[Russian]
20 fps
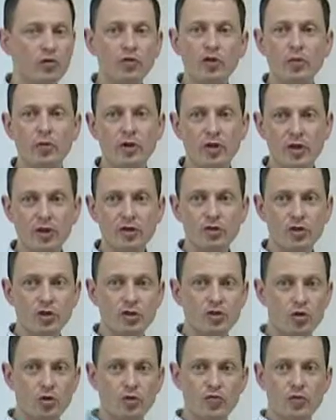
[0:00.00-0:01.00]
Вот, например, я
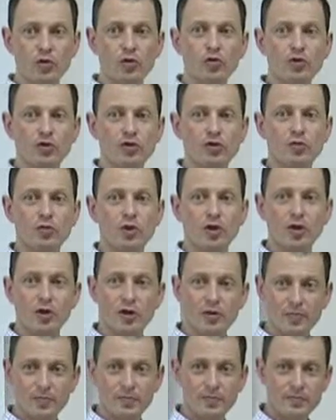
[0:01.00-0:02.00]
сейчас роль ведущей
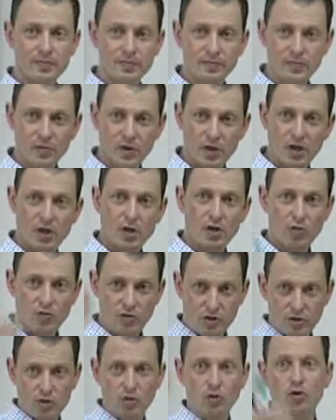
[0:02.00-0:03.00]
семинара а у
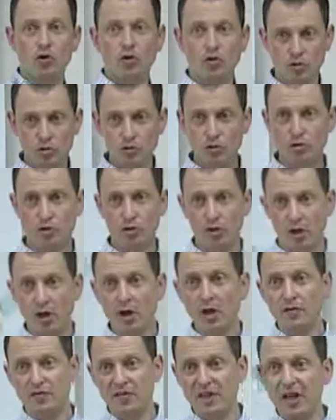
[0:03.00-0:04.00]
вас роль слушатель.
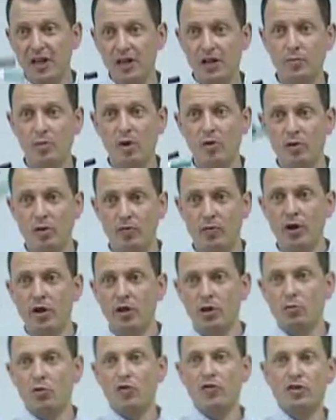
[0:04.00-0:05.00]
В данный момент. При
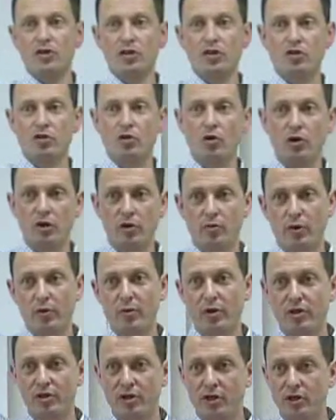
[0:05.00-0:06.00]
этом у вас есть роль,
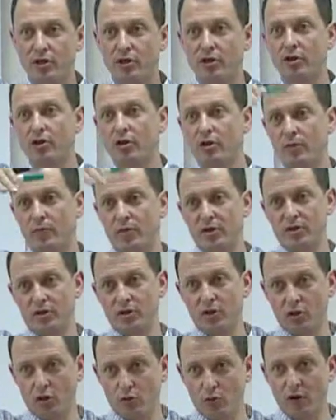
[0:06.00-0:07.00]
например, директора или
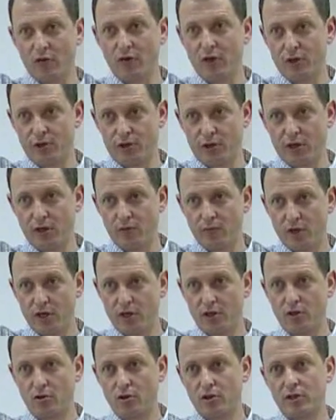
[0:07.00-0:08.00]
президента управляющей
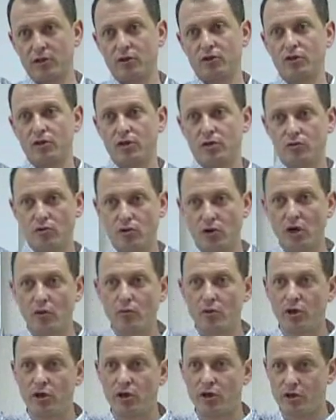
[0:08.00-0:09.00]
компании, но она сейчас, ну, как
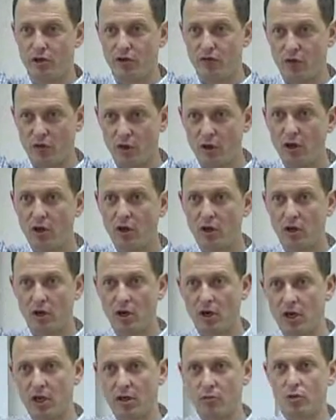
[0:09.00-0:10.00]
бы не активна.
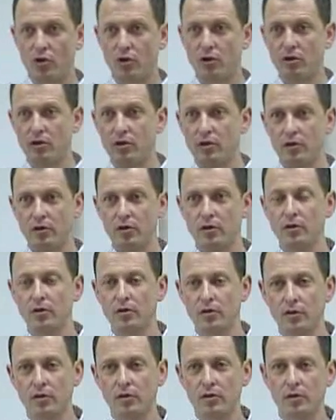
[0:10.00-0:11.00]
Ролей много? То есть
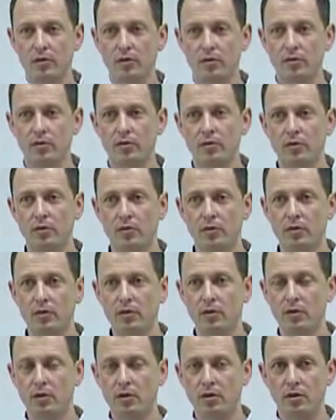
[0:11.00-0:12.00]
здесь нет субординации, а
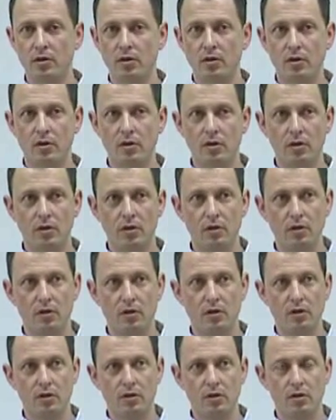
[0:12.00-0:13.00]
нет иерархии
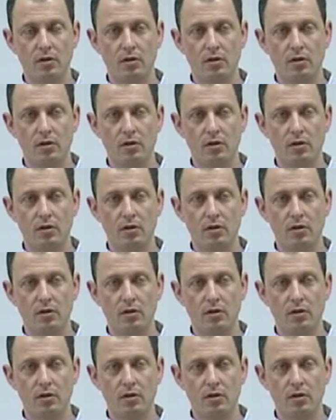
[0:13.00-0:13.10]
никакой?